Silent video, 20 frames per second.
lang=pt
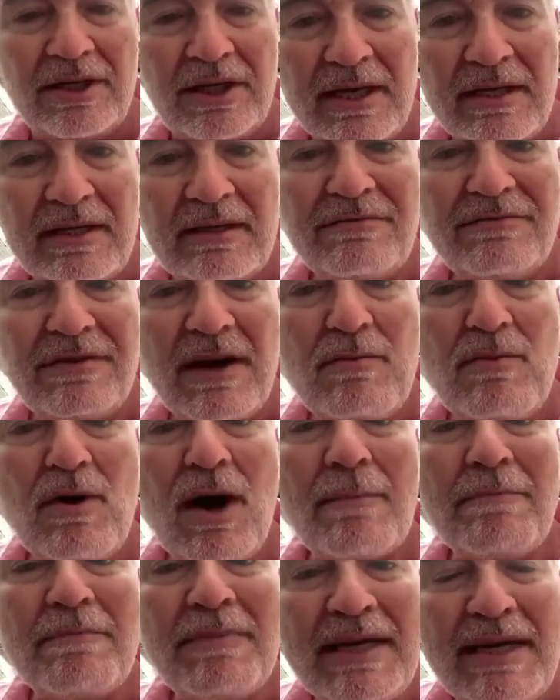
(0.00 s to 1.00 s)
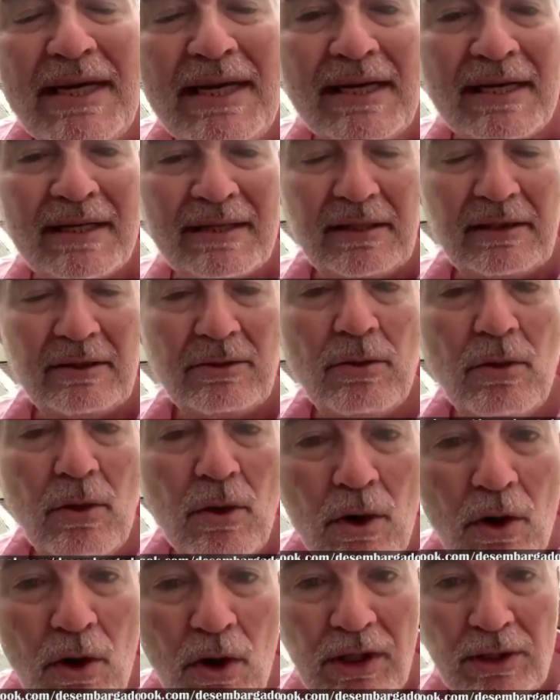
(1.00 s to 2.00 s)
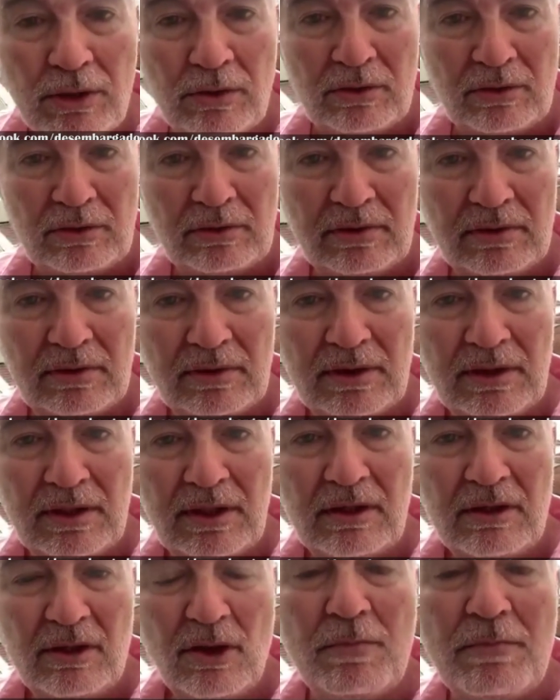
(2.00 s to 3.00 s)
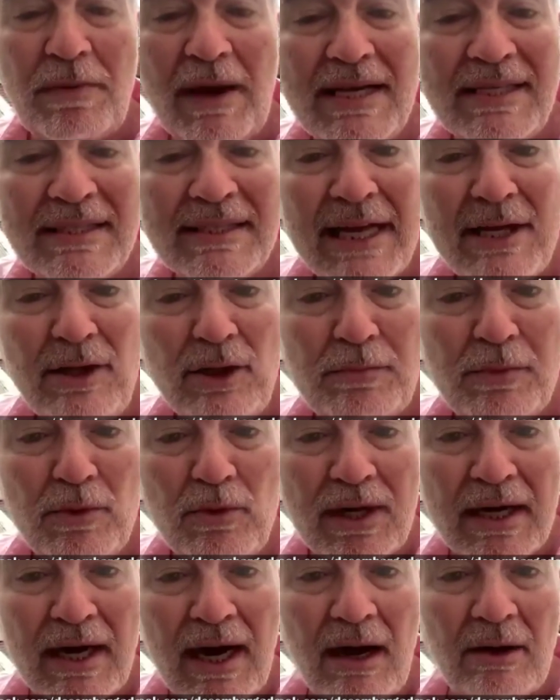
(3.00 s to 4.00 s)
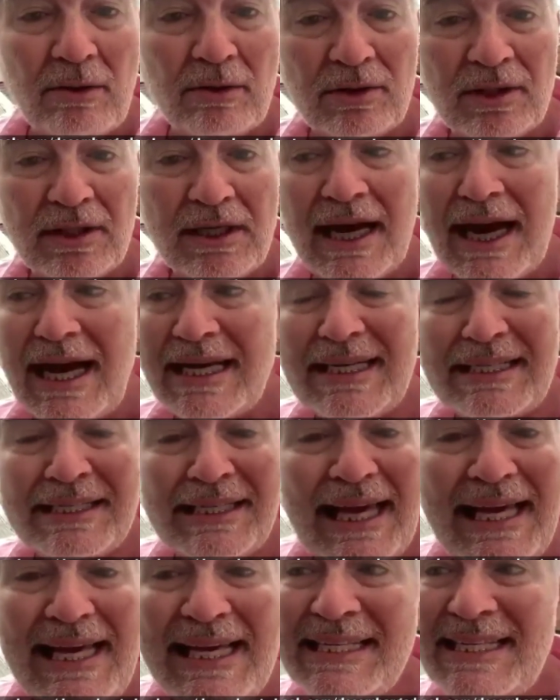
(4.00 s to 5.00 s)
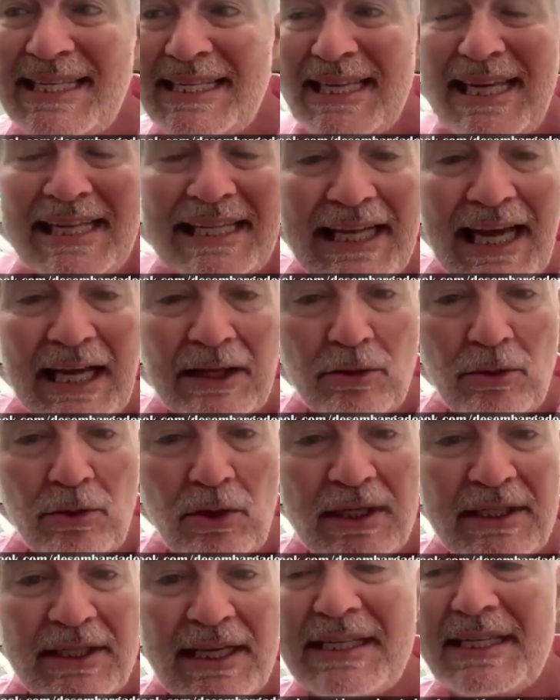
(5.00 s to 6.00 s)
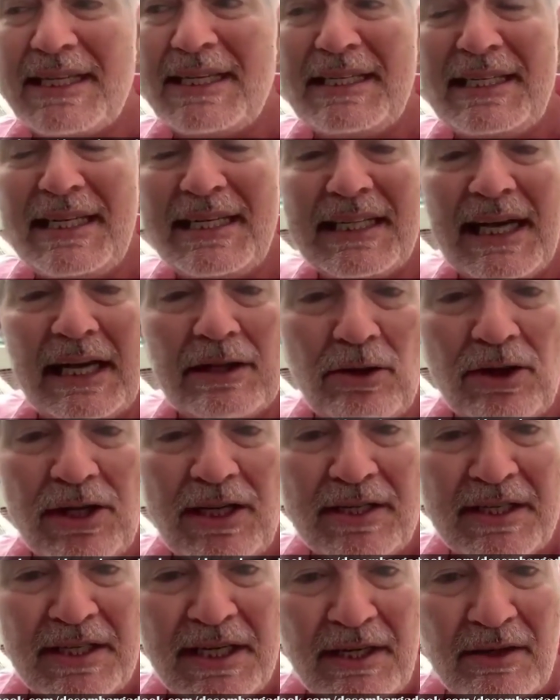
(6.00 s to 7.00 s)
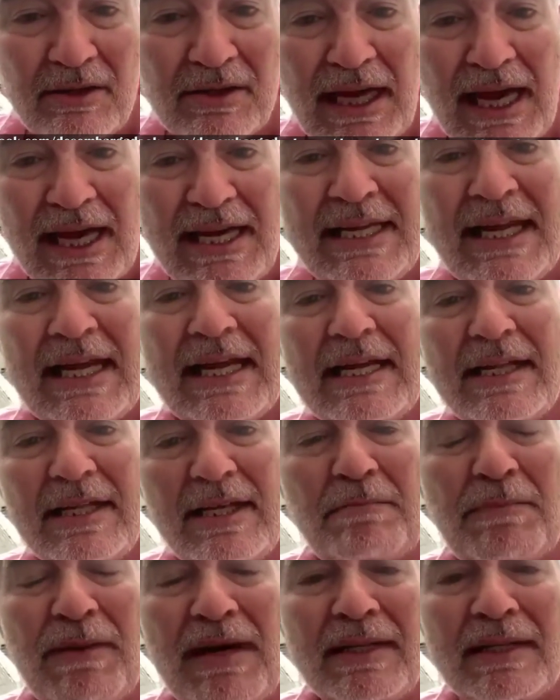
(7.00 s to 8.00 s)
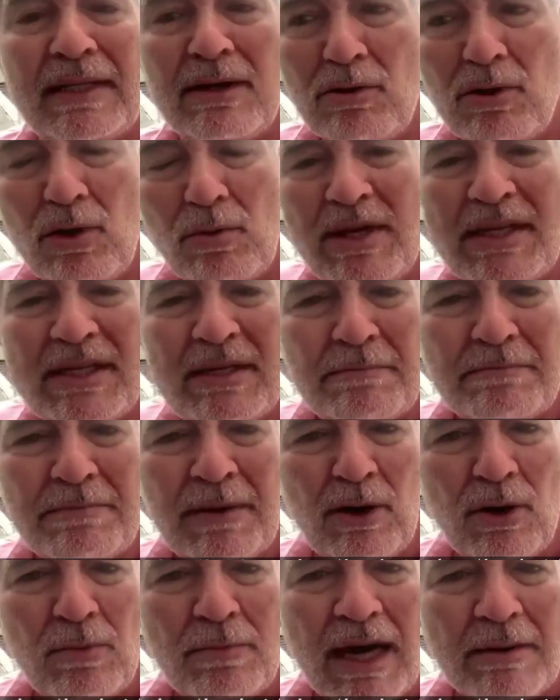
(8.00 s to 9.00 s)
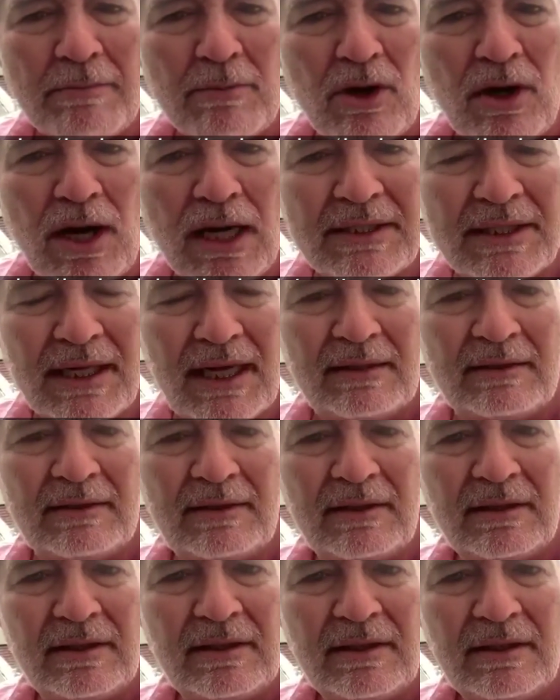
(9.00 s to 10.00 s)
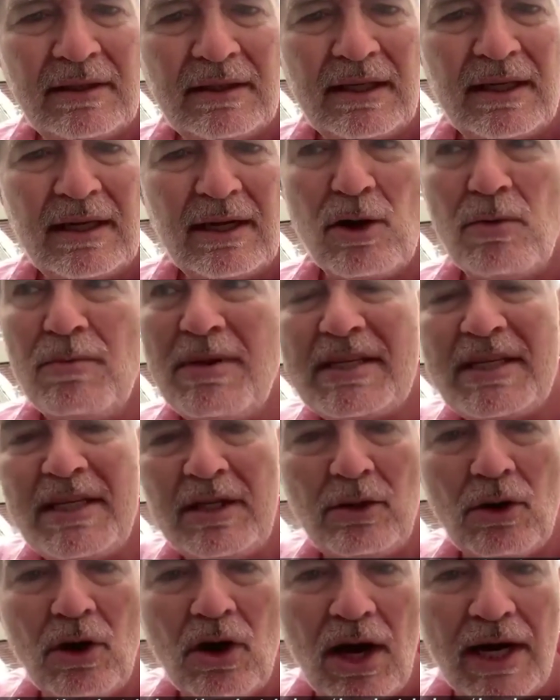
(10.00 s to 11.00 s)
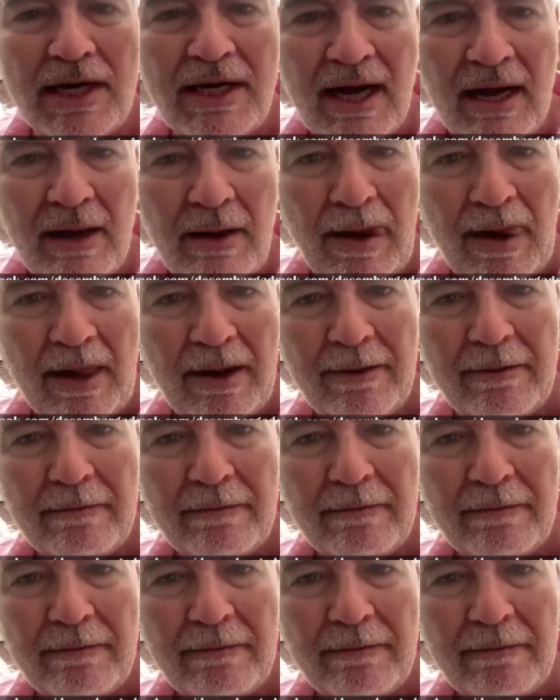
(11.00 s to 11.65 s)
Gente, vamos abrir o olho. O país está indo para o caos, graças a esses ditadores, esses ditadorizinhos aí de plantão, como esse Paulo Barbosa, como esse Dória.